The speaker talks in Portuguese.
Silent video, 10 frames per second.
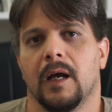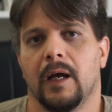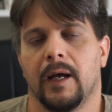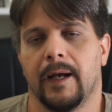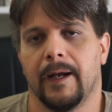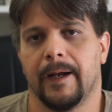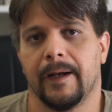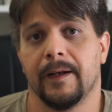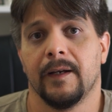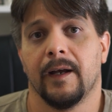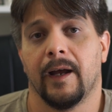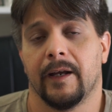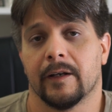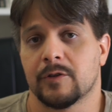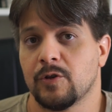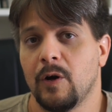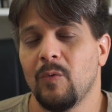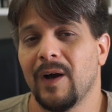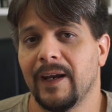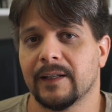É, é, é, só
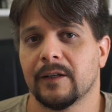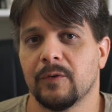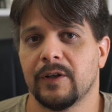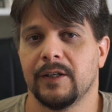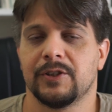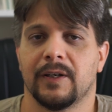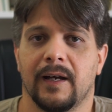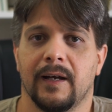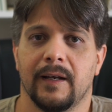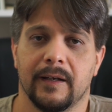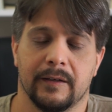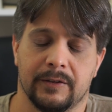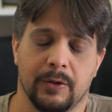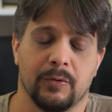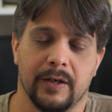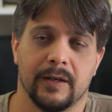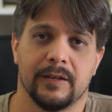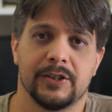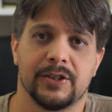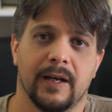o alerta que eu queria tirar, é, que eu queria
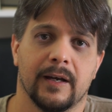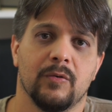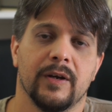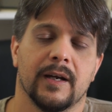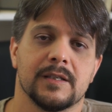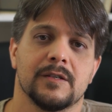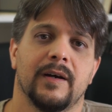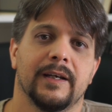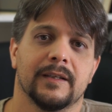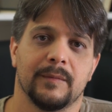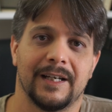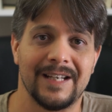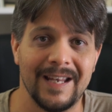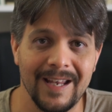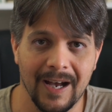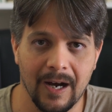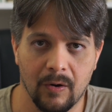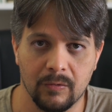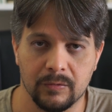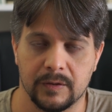deixar, é com relação à rentabilidade
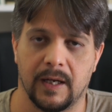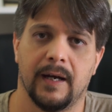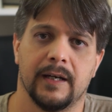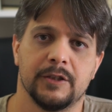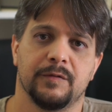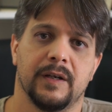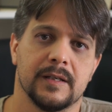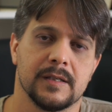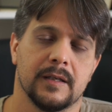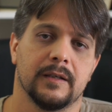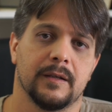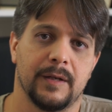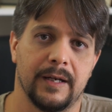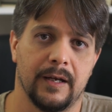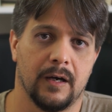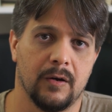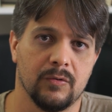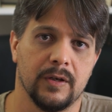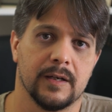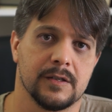real, tá? A diferença da rentabilidade real
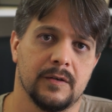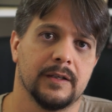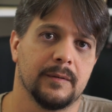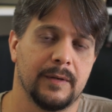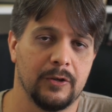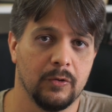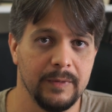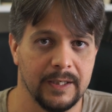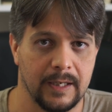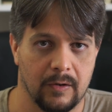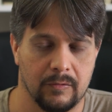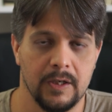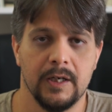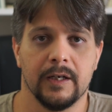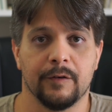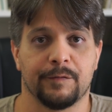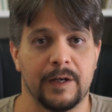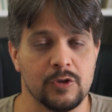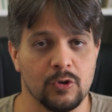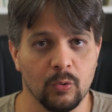com relação à rentabilidade nominal, que
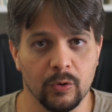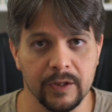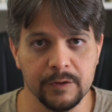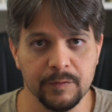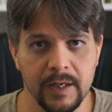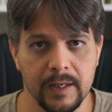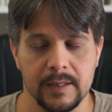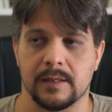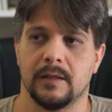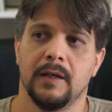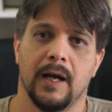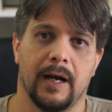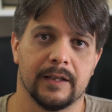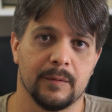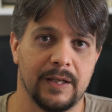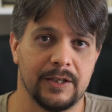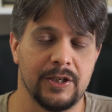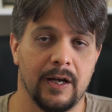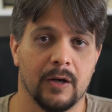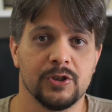faz toda a diferença. A rentabilidade
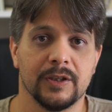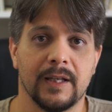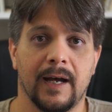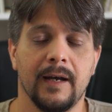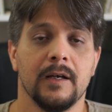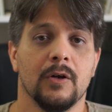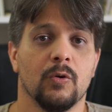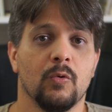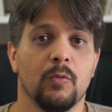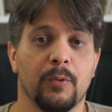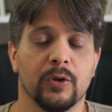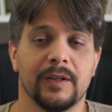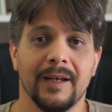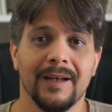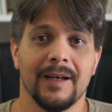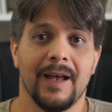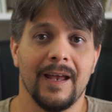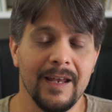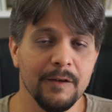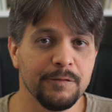real te dá o poder
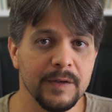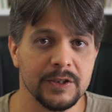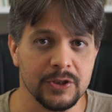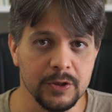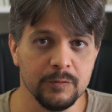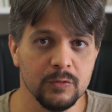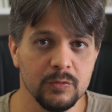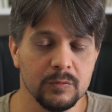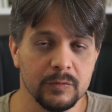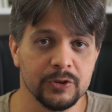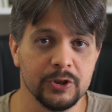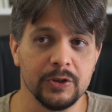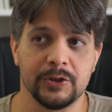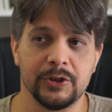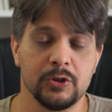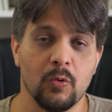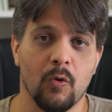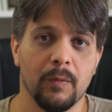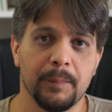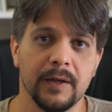efetivo de, de,
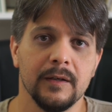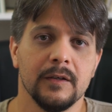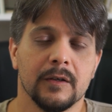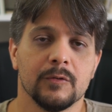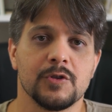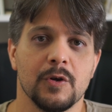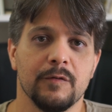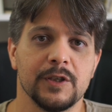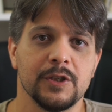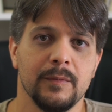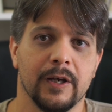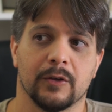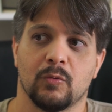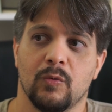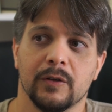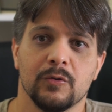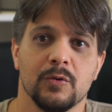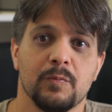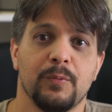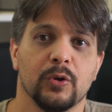compra do seu investimento, quanto
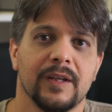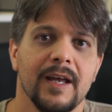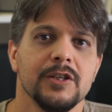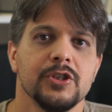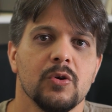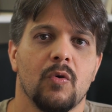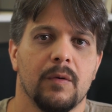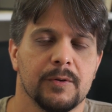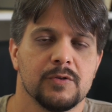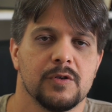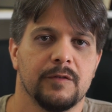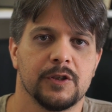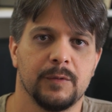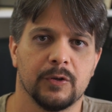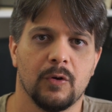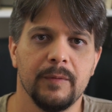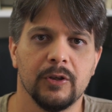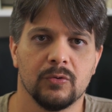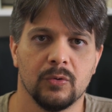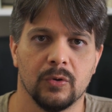que o poder de compra do seu investimento
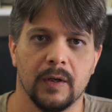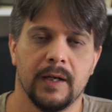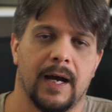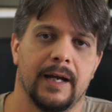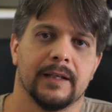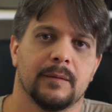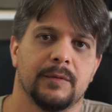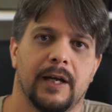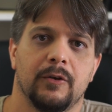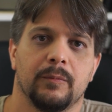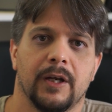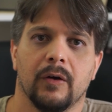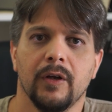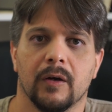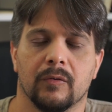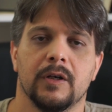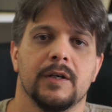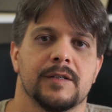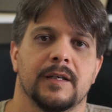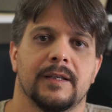aumentou. A rentabilidade nominal não.
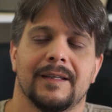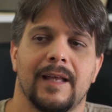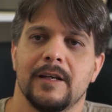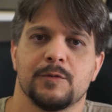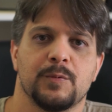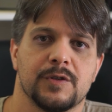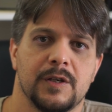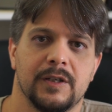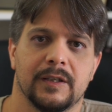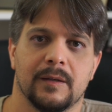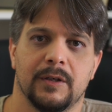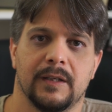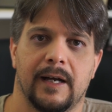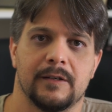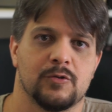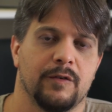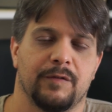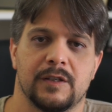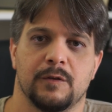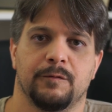Você ter 10% de rentabilidade, se a
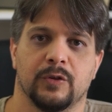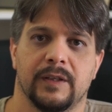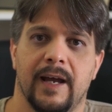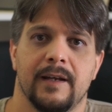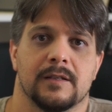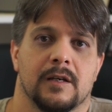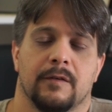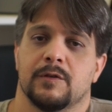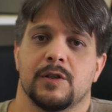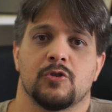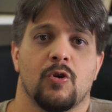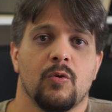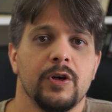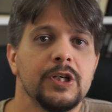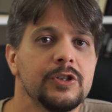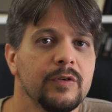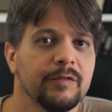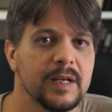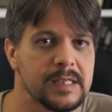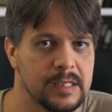inflação for 10, você só corrigiu a
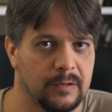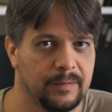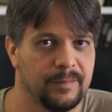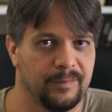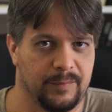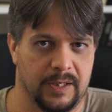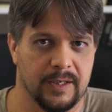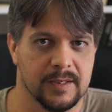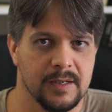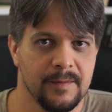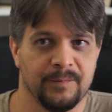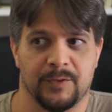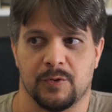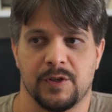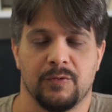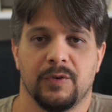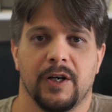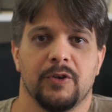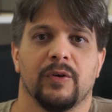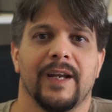inflação, beleza? Então você não
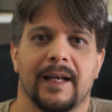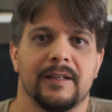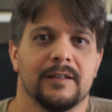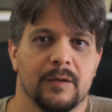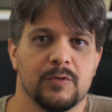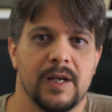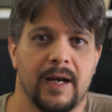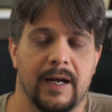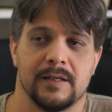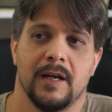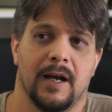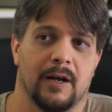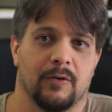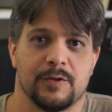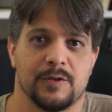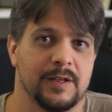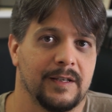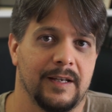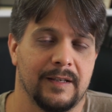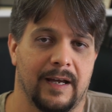ganhou nada em termos reais. Agora, se você
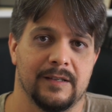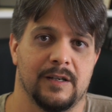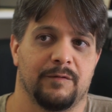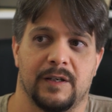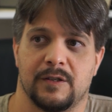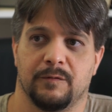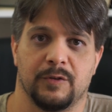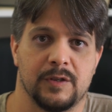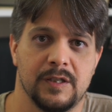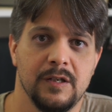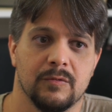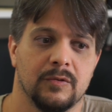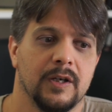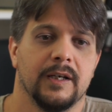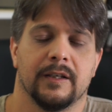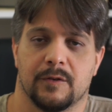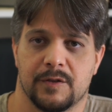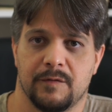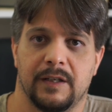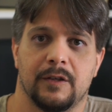tem 10, a inflação foi 5, então
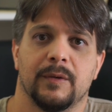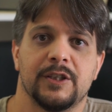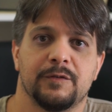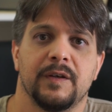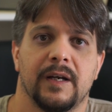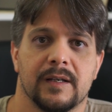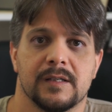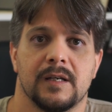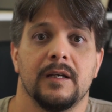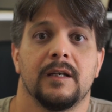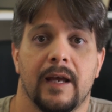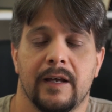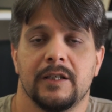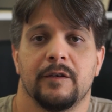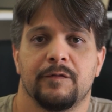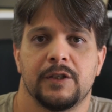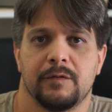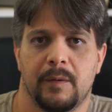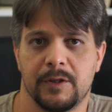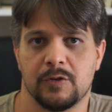você vai ter uma diferença aí que é
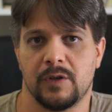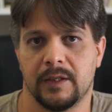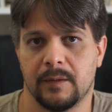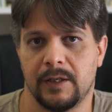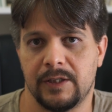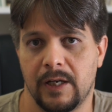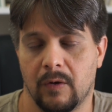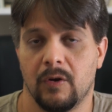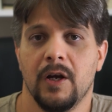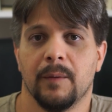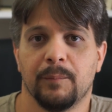efetivamente a sua rentabilidade real.